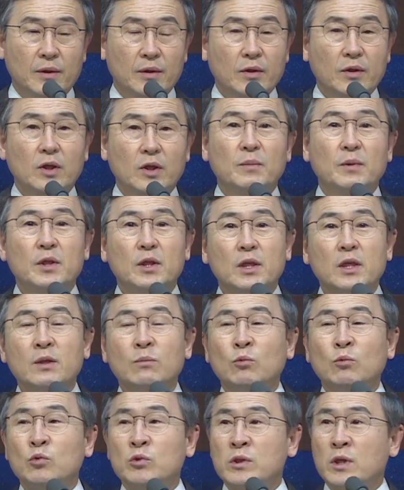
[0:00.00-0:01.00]
그러면 이
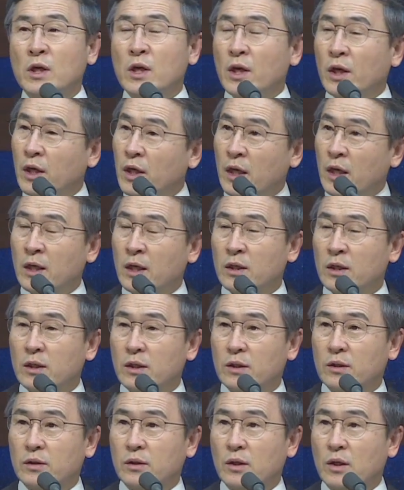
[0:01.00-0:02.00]
문제를 해결하는
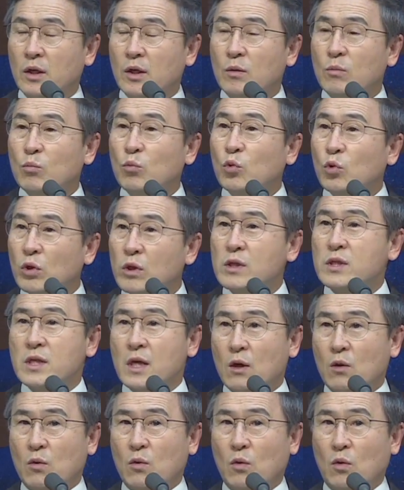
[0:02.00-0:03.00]
길은 물을
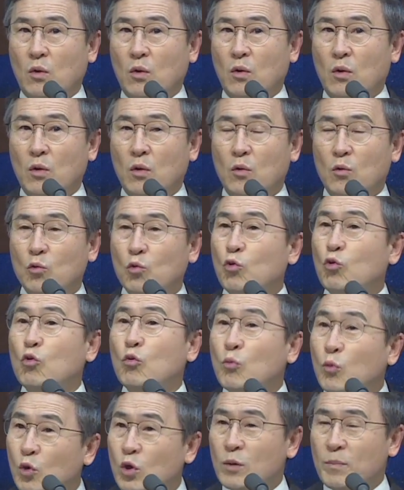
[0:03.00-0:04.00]
찾고
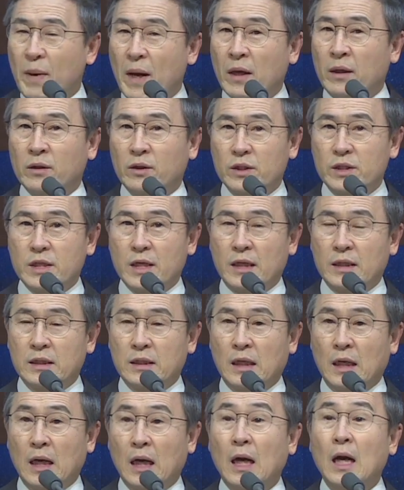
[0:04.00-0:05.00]
우물을 파는 것이
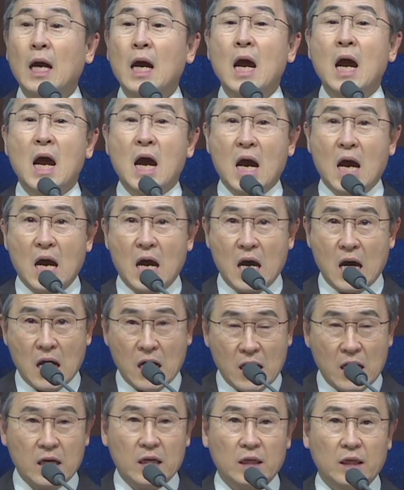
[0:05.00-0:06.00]
아니라
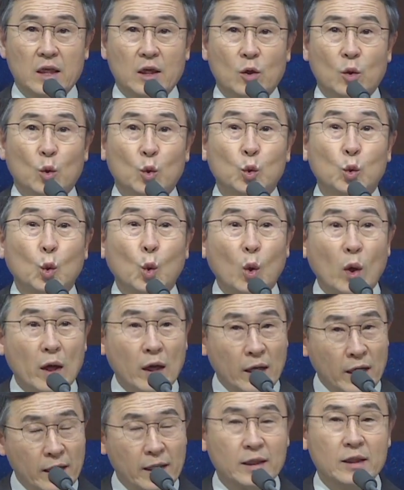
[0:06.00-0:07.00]
하나님께로
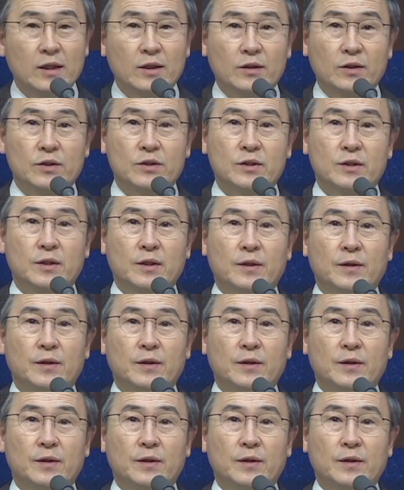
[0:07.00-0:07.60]
돌아가야 되는 것이다.